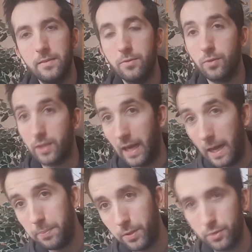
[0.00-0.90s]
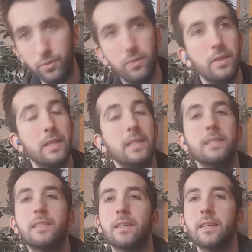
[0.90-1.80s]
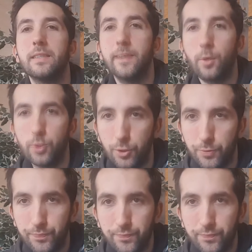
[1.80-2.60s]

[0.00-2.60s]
donc à Porto, c'était 0-2.